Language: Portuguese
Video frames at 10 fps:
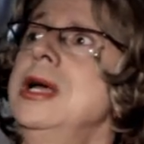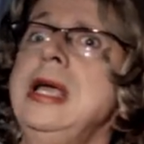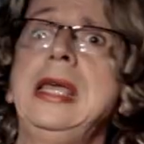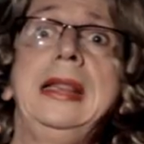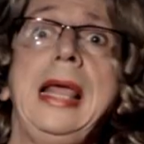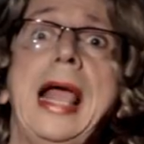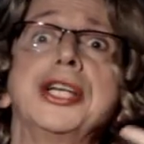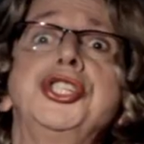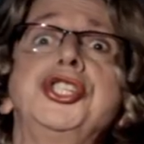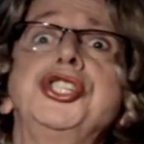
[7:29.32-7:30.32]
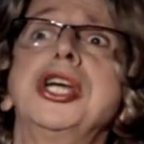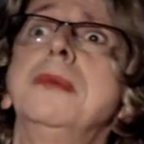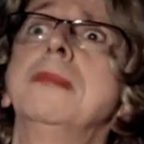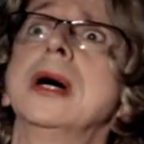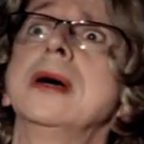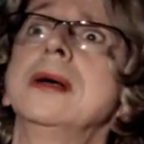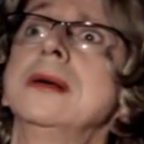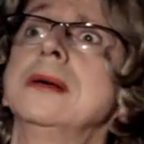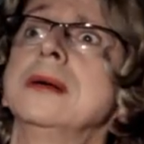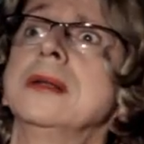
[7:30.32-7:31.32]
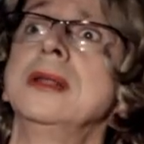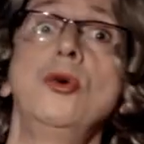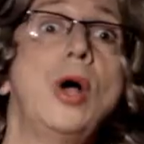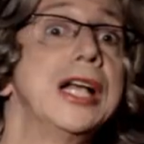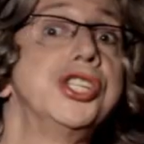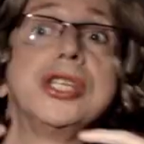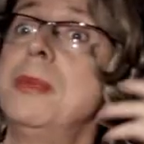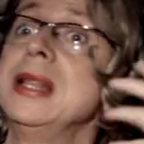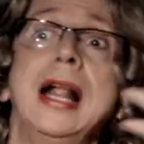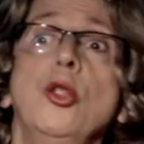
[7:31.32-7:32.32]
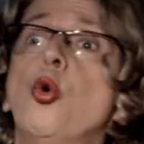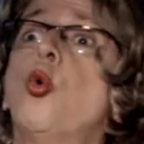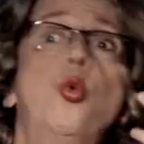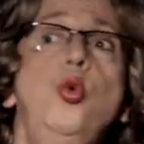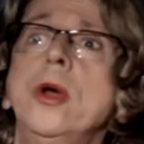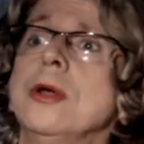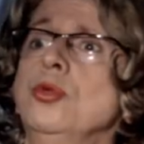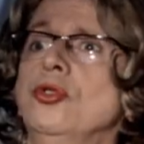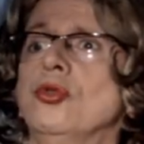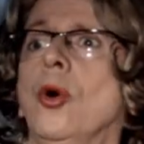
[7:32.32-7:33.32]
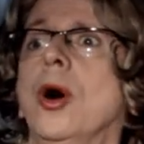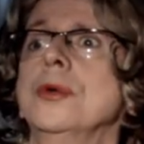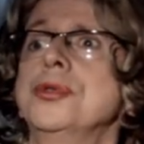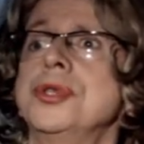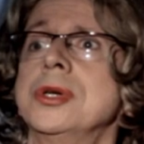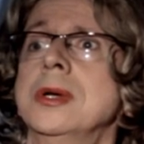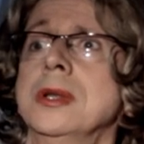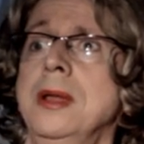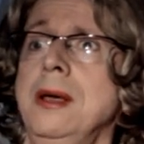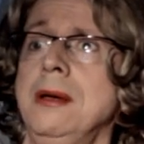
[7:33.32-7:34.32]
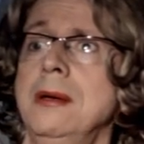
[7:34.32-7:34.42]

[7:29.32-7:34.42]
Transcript: que têm a chama, a chama da loucura nos olhos. Né?